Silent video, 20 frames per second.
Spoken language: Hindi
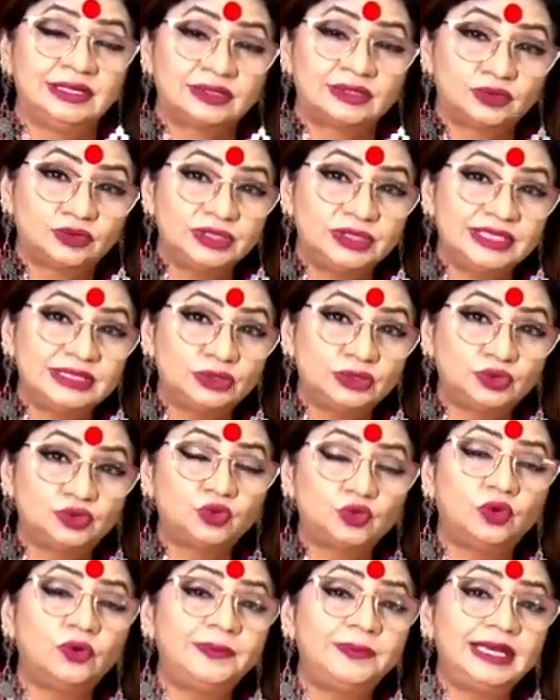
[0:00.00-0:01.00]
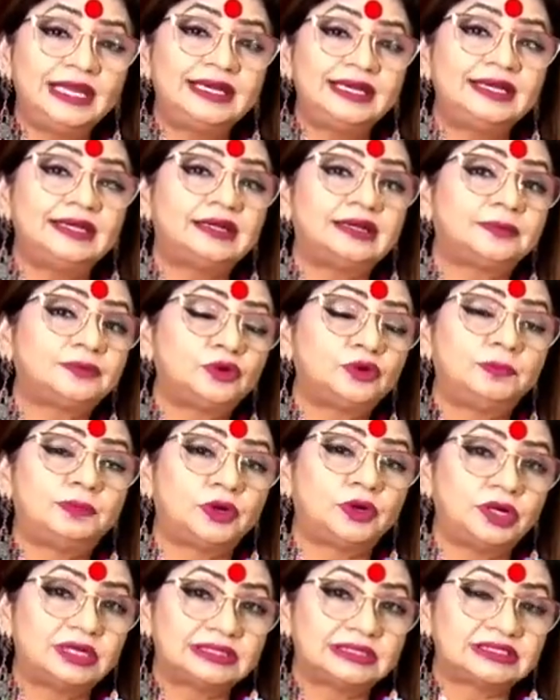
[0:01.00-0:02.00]
तो ये दो प्लैनेट आपको
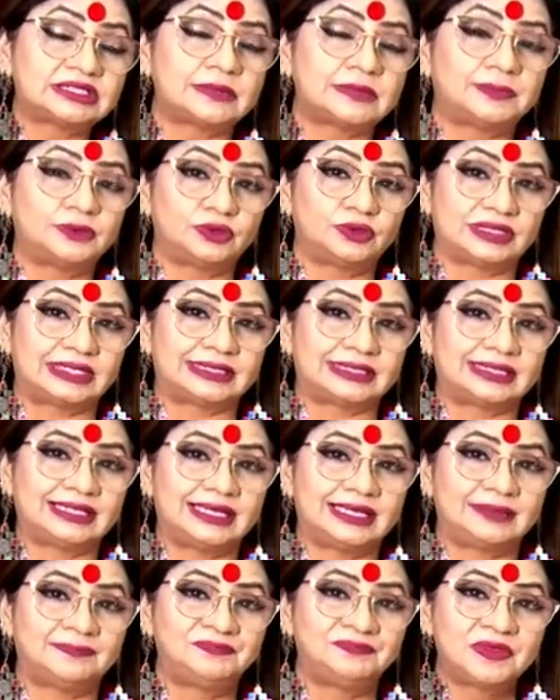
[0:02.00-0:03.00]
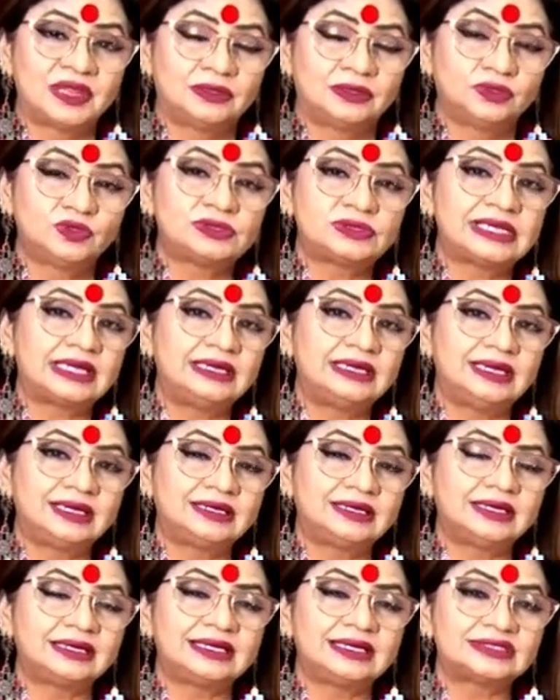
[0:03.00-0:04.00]
बहुत सपोर्ट करते हैं दूसरा
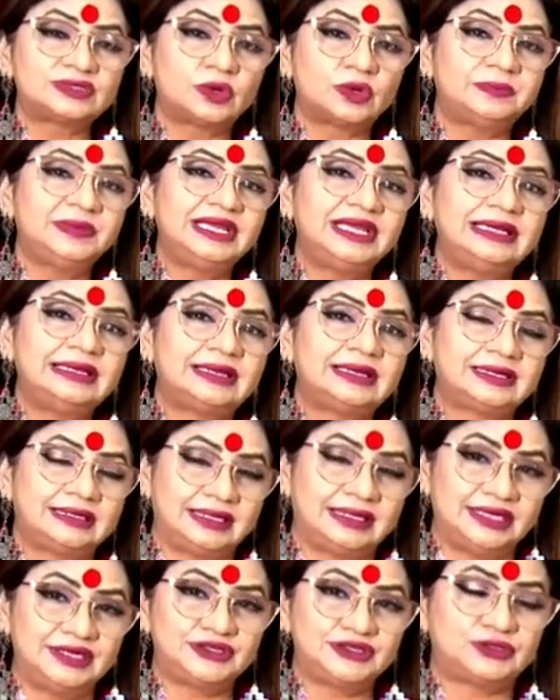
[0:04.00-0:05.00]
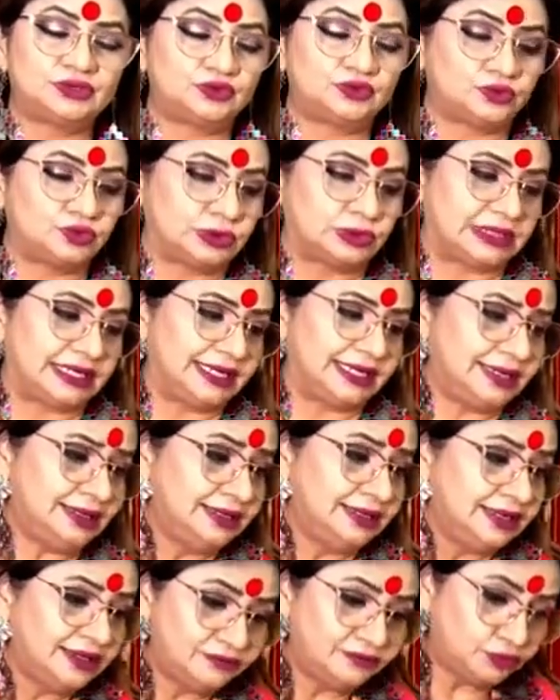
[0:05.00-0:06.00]
लग्न का स्वामी लग्नेश जो होता है
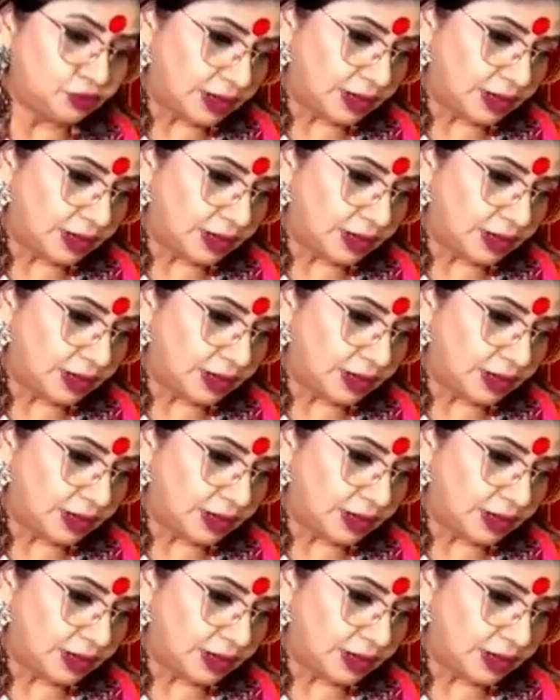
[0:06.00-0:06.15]
वो